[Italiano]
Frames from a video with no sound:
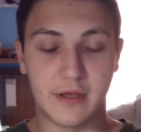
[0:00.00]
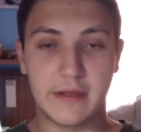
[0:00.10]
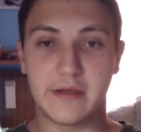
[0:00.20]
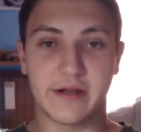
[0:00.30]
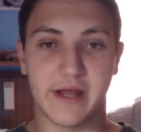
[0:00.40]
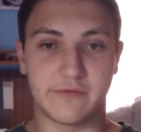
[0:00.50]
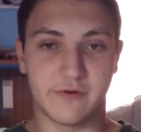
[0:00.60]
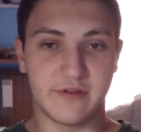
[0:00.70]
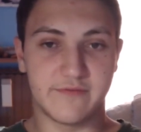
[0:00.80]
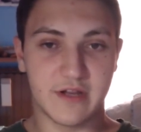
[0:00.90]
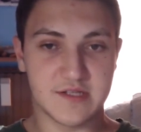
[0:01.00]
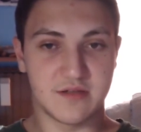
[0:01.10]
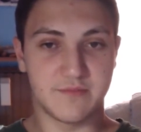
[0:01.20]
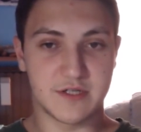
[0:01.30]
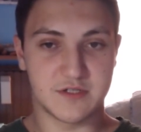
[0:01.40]
creando una differenza di
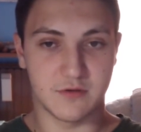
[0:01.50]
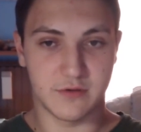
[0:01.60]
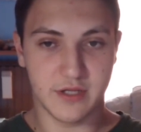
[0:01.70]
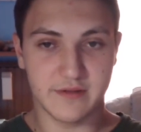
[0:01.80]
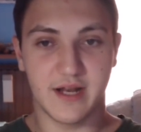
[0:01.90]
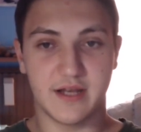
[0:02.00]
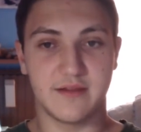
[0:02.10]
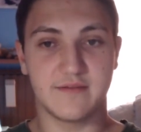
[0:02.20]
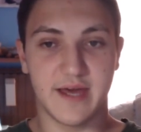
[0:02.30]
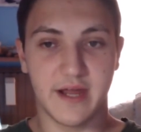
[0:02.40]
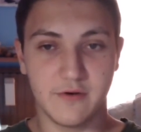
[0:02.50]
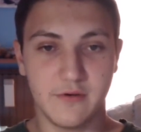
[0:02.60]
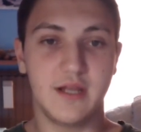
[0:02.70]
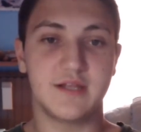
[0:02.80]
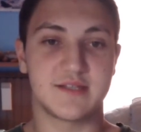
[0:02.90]
pressione tra l'interno e
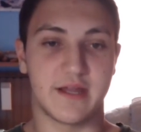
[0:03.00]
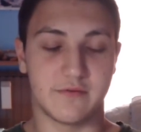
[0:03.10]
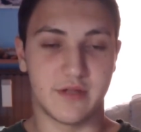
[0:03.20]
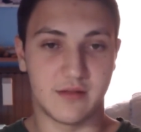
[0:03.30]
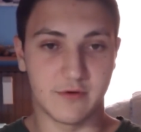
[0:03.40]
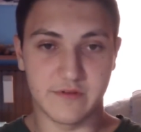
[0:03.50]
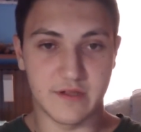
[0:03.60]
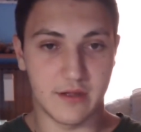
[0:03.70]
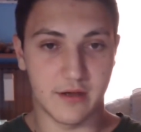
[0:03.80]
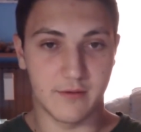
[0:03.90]
l'esterno della bottiglia.